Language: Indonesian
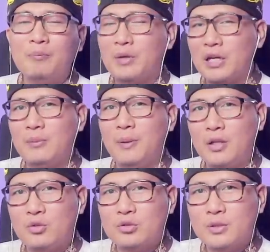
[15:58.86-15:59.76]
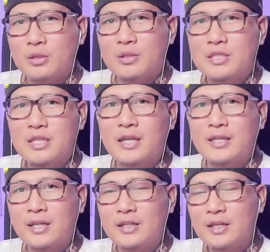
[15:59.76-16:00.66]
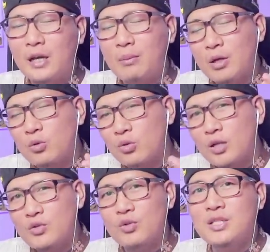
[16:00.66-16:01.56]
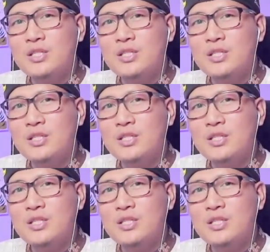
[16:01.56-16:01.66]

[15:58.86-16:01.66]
Maka daripada itu teman-teman sekalian di dalam Al-Qur'an sudah